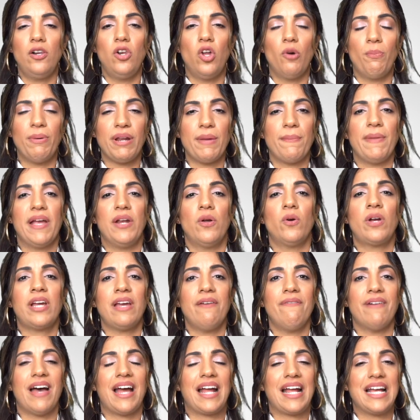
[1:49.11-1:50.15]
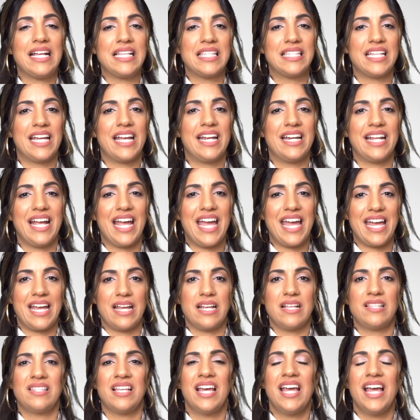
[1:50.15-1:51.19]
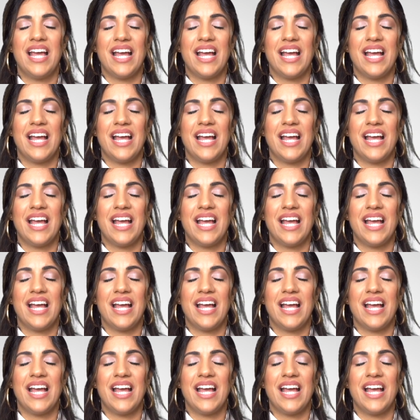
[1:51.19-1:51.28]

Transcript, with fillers: lo primero que van a hacer es